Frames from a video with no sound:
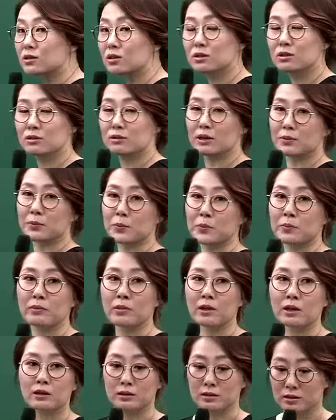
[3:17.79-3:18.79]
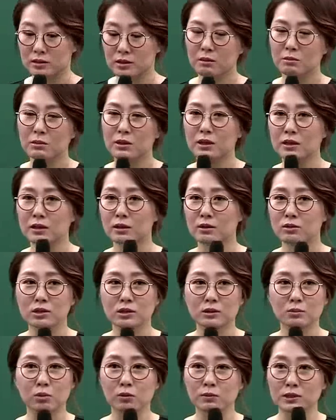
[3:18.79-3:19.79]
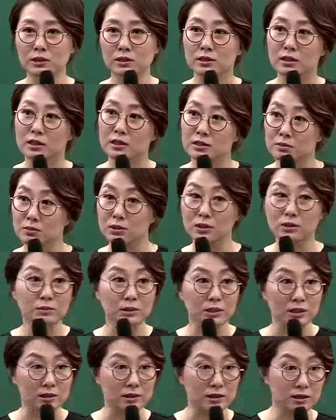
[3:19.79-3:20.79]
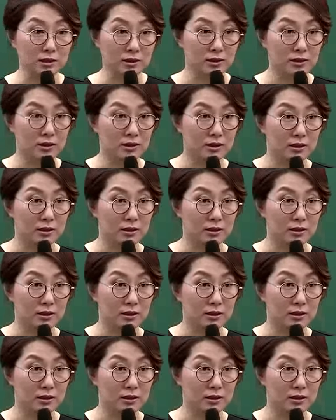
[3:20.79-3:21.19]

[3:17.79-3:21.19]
스터디와 드라마 혹시 보면 스트레스 푸신 분 계세요?